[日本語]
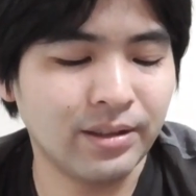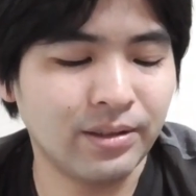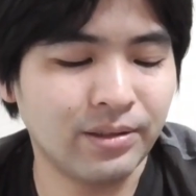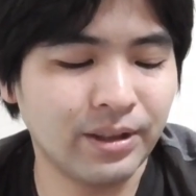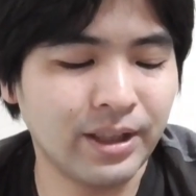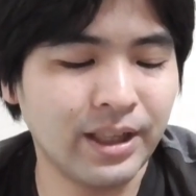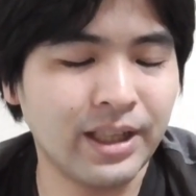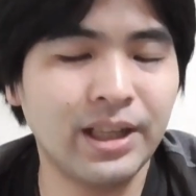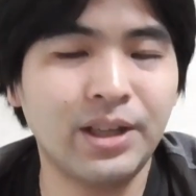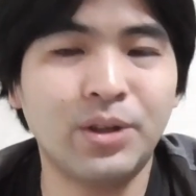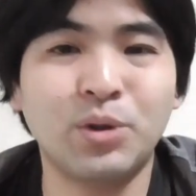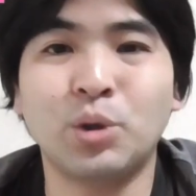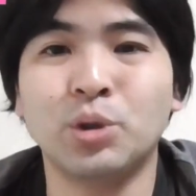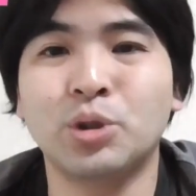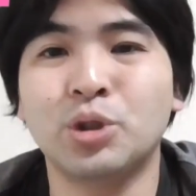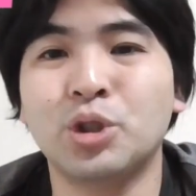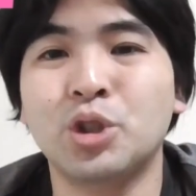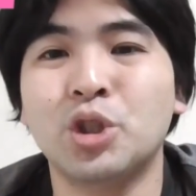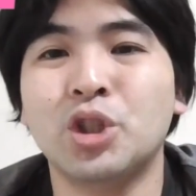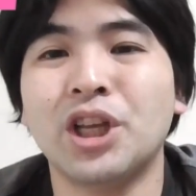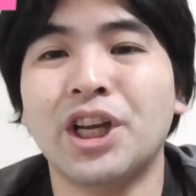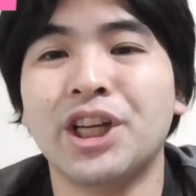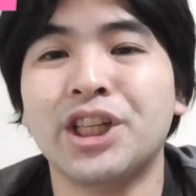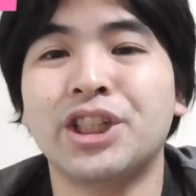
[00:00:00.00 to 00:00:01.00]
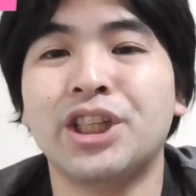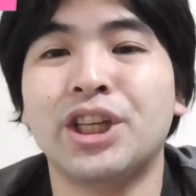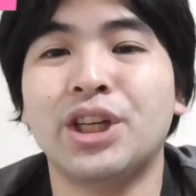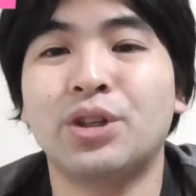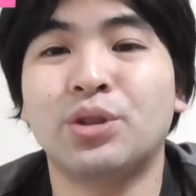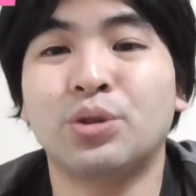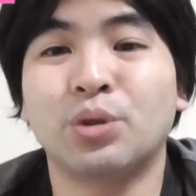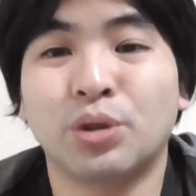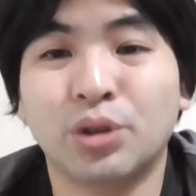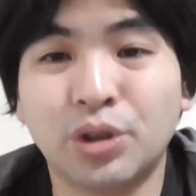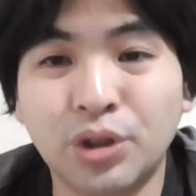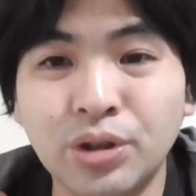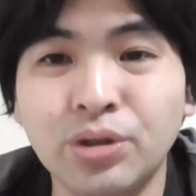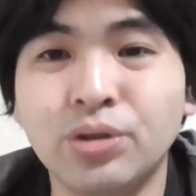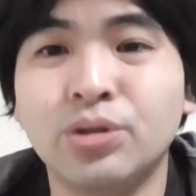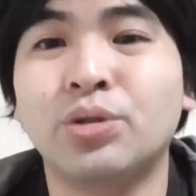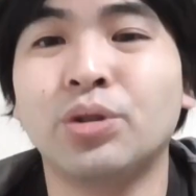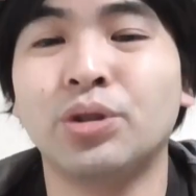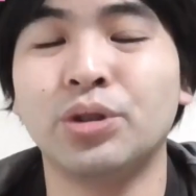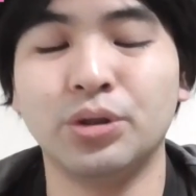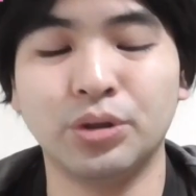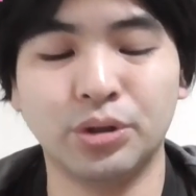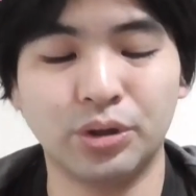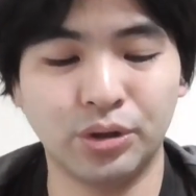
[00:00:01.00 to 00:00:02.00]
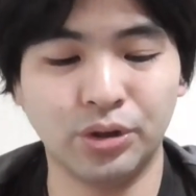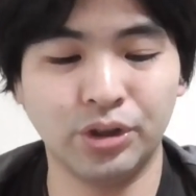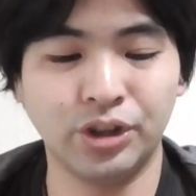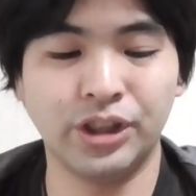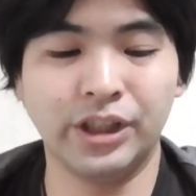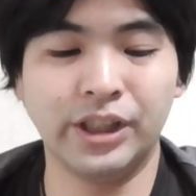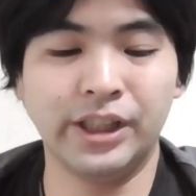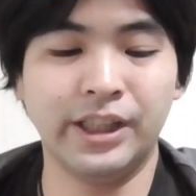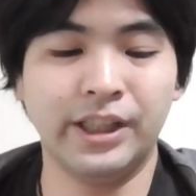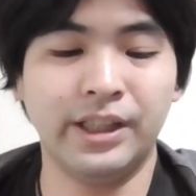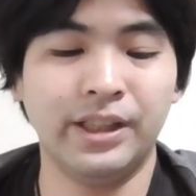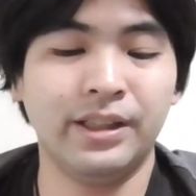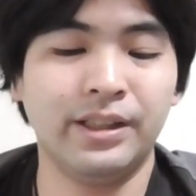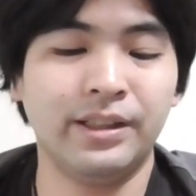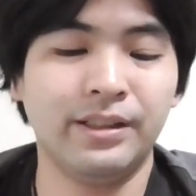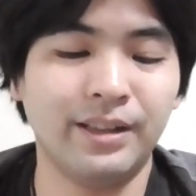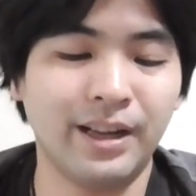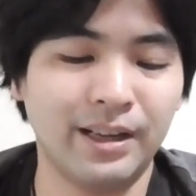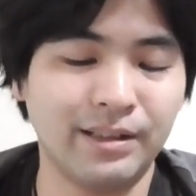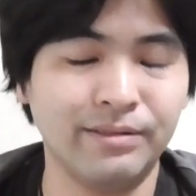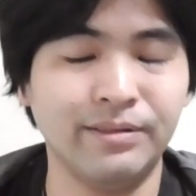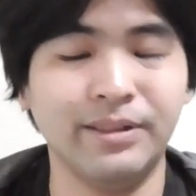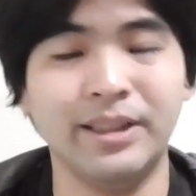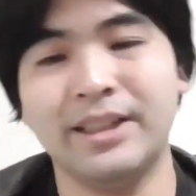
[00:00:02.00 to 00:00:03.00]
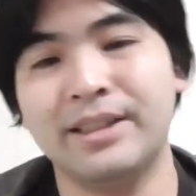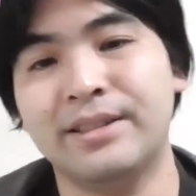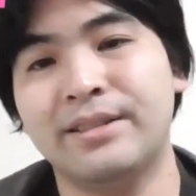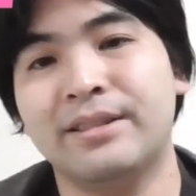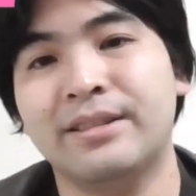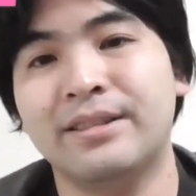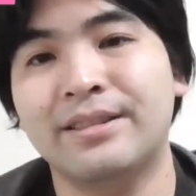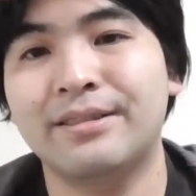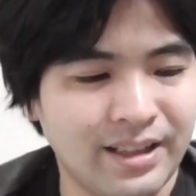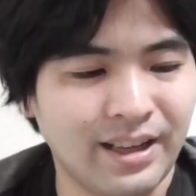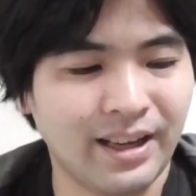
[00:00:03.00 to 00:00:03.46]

これ1個ずつ足していくと9という数字になるんです。